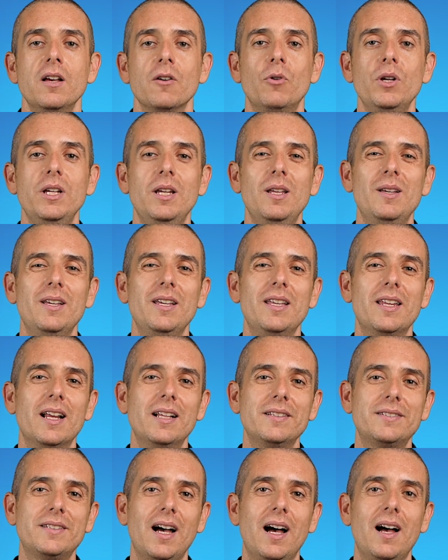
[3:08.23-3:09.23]
Quindi in
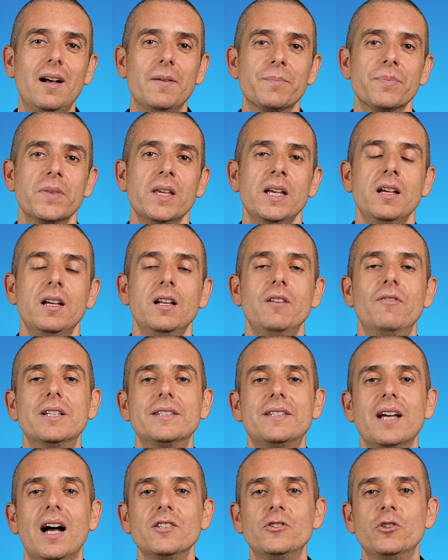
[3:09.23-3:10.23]
realtà il
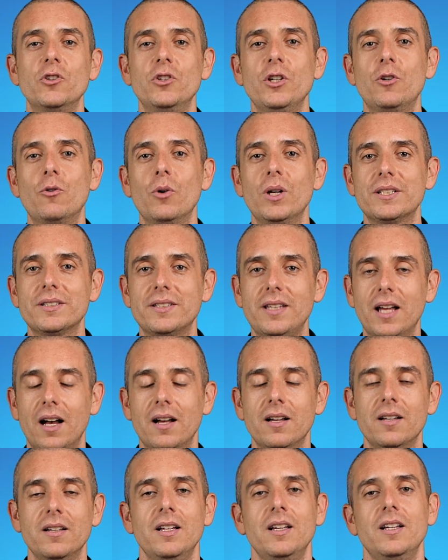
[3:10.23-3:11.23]
vantaggio di questa